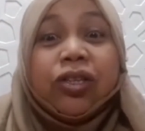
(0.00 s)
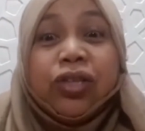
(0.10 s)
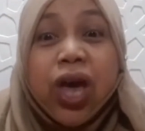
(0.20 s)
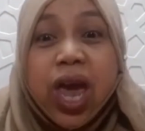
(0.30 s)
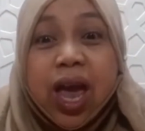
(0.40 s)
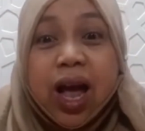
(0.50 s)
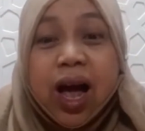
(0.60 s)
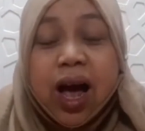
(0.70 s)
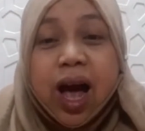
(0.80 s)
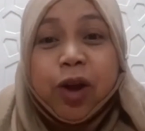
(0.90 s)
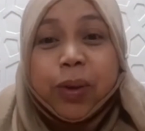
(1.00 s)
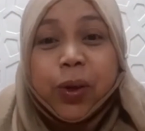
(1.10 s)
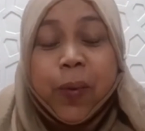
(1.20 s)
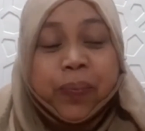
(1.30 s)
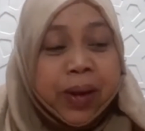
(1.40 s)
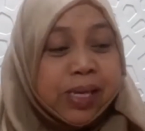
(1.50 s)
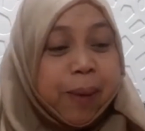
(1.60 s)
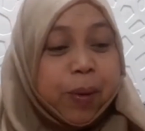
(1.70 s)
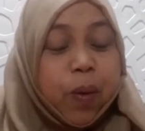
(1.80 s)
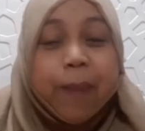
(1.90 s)
They, uh, ano ba to?
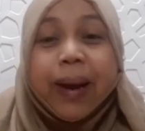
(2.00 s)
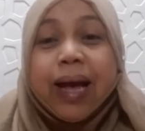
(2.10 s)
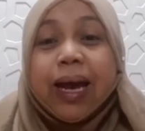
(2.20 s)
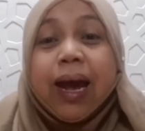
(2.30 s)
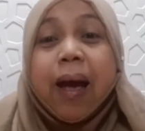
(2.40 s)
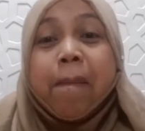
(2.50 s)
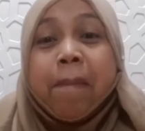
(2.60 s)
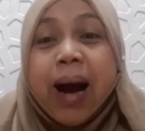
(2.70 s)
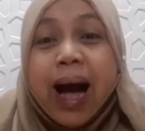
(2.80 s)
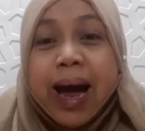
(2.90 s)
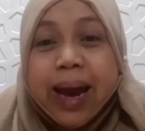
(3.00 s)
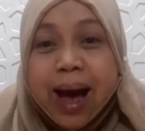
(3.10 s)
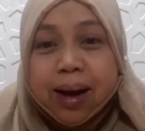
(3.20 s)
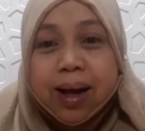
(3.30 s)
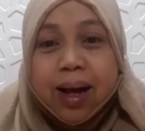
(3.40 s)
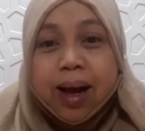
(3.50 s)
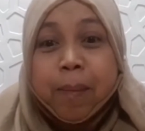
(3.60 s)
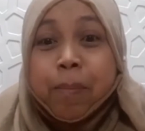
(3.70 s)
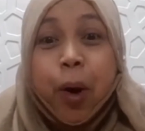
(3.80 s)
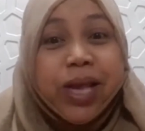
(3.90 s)
Sabi ko nga palagi, mga anak,
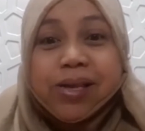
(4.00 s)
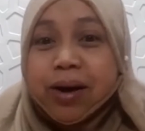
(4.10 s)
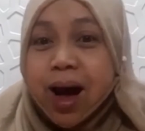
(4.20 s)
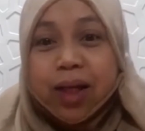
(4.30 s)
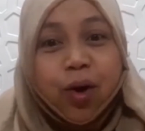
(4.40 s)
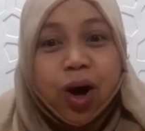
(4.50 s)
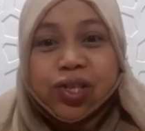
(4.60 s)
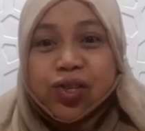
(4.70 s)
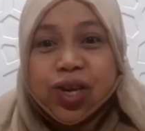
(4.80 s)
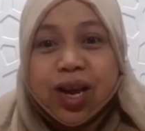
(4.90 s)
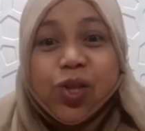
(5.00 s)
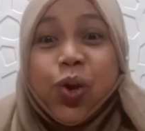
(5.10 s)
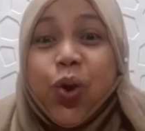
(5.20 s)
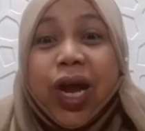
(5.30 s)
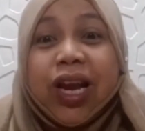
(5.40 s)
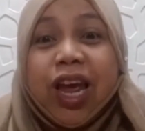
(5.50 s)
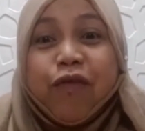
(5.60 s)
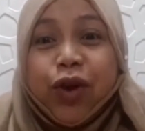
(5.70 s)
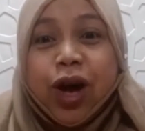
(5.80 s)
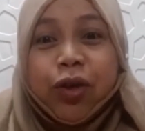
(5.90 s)
Boys are not oxygen, so you can live
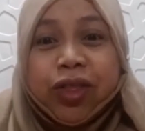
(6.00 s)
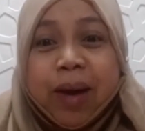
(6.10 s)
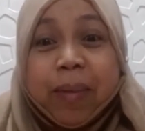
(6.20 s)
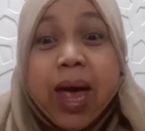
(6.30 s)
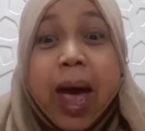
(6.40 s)
without them.